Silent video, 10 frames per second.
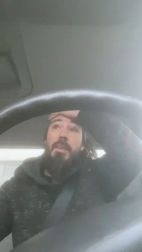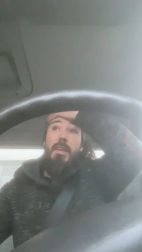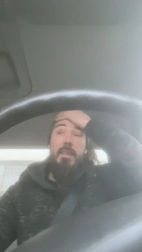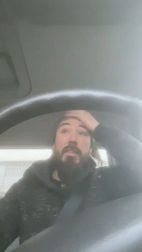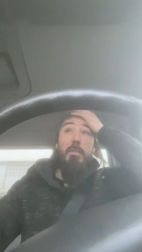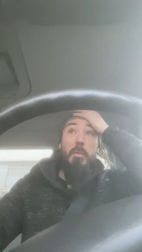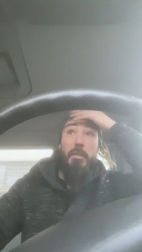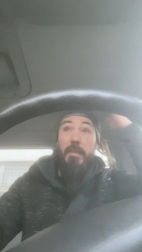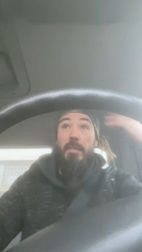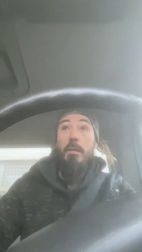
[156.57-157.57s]
es ist mir
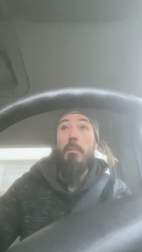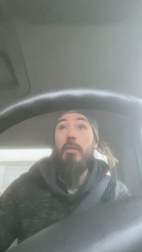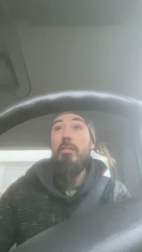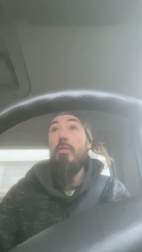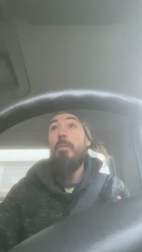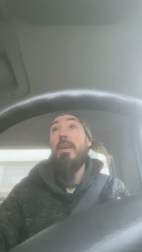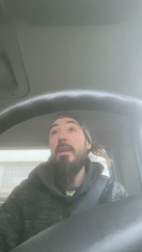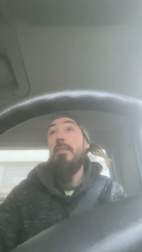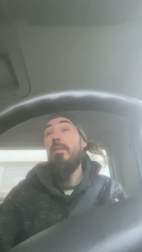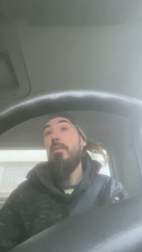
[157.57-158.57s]
wichtig, den Menschen zu
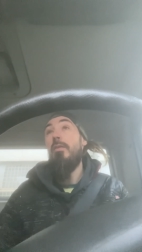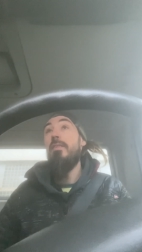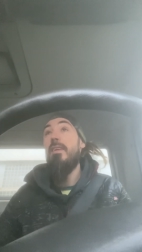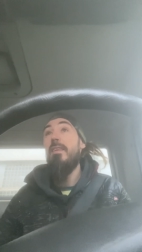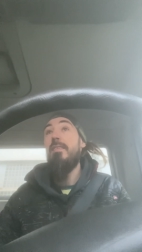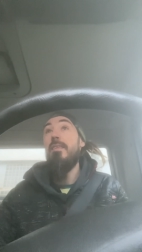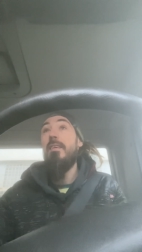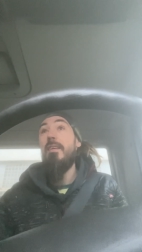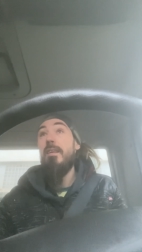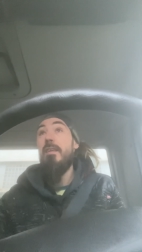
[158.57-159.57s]
begegnen und nicht äh,